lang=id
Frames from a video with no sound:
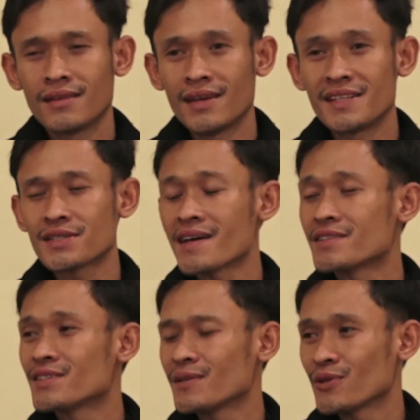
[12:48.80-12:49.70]

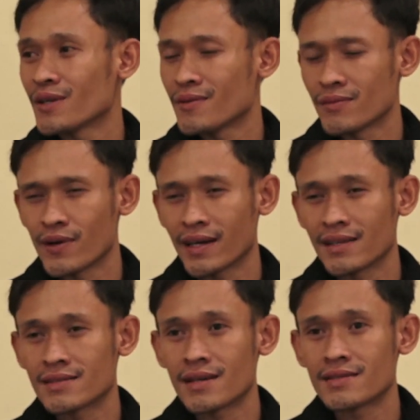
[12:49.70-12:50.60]
instansi bu ya, mhm. baik
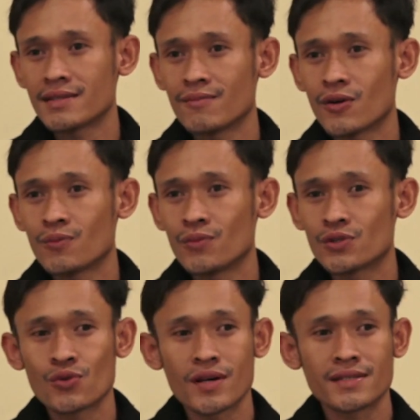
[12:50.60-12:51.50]
instansi maupun
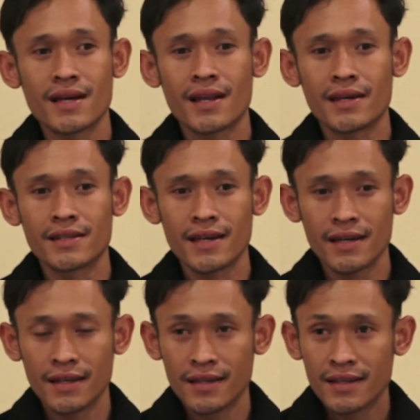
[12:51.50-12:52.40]
swasta lainnya.
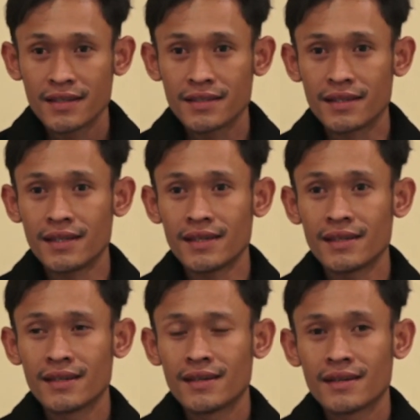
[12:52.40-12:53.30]
Jadi
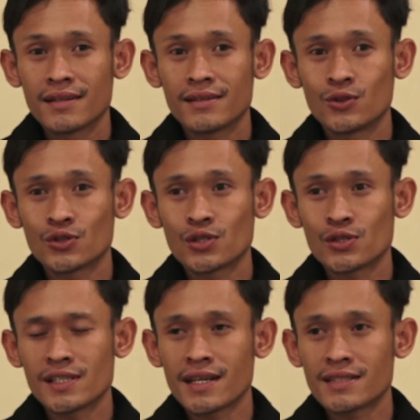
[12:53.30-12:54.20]
untuk
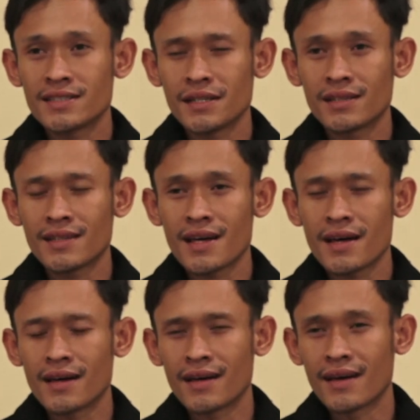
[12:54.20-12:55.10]
sosialisasi kita
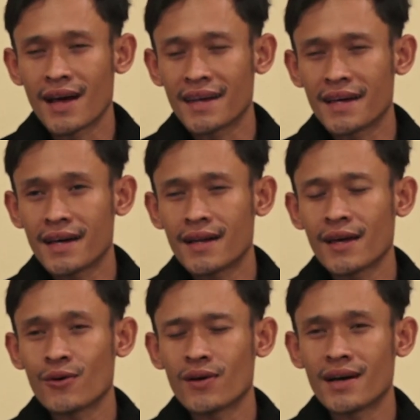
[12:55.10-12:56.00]
ada
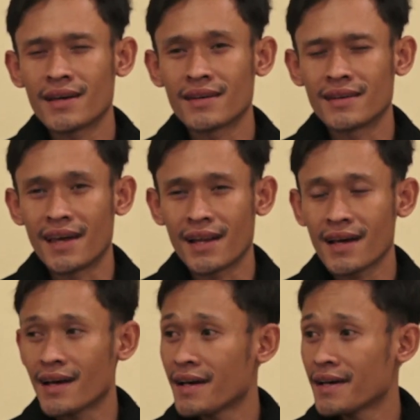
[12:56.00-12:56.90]
lewat DLH,
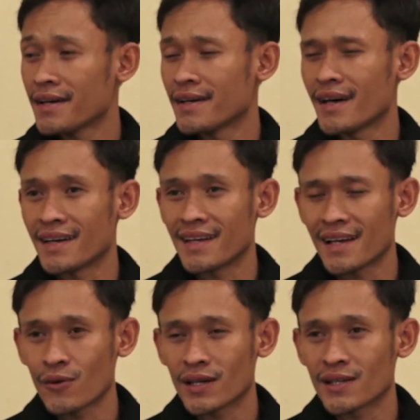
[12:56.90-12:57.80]
ada
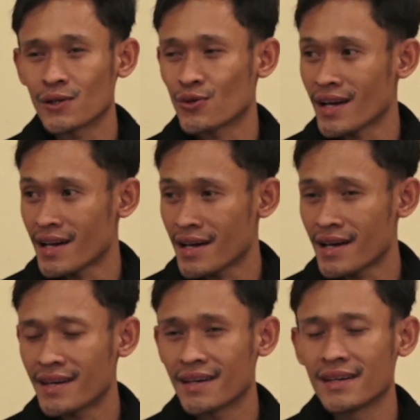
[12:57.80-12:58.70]
lewat
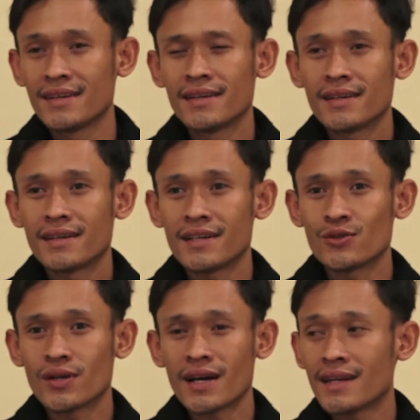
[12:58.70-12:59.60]
kelurahan, dan
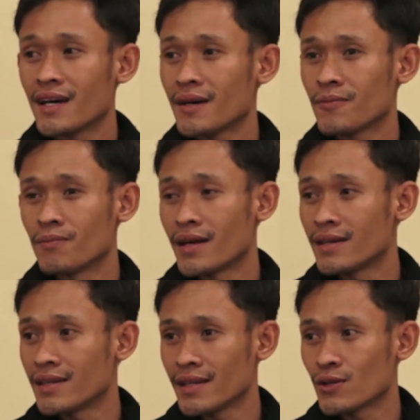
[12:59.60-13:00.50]
juga ada
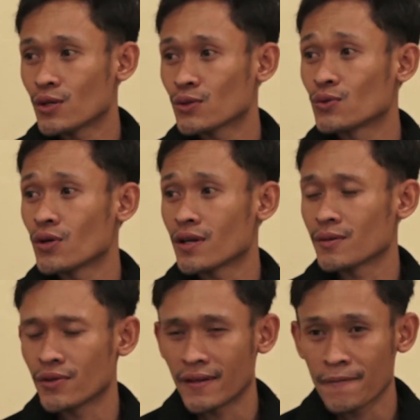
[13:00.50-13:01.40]
mandiri door to door
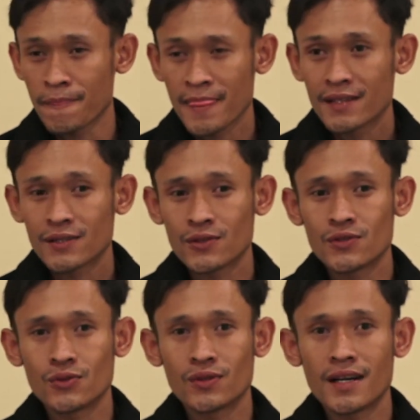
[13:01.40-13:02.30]
ya. Terus
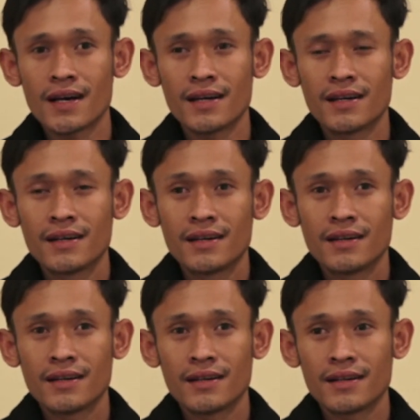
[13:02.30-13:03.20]
juga
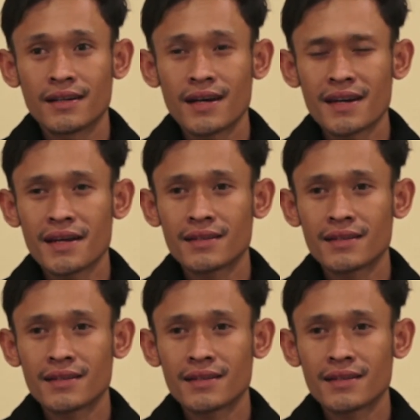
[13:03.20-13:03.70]
uh, karena